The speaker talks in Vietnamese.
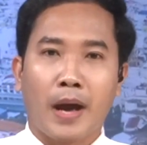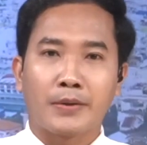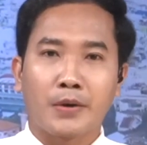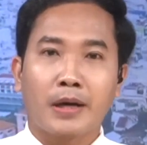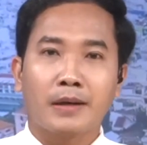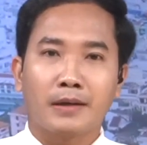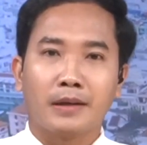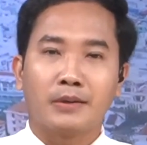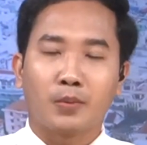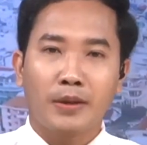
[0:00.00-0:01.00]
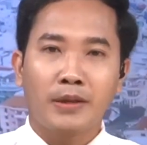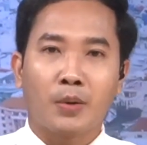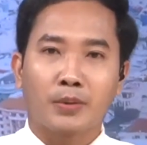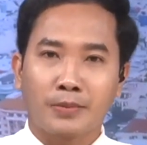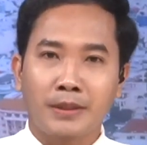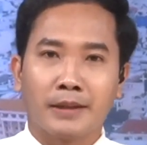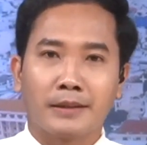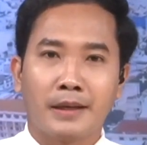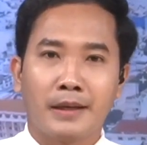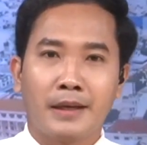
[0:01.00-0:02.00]
quà cho các lực lượng tuyến đầu chống
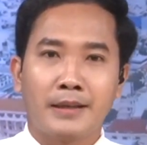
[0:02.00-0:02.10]
dịch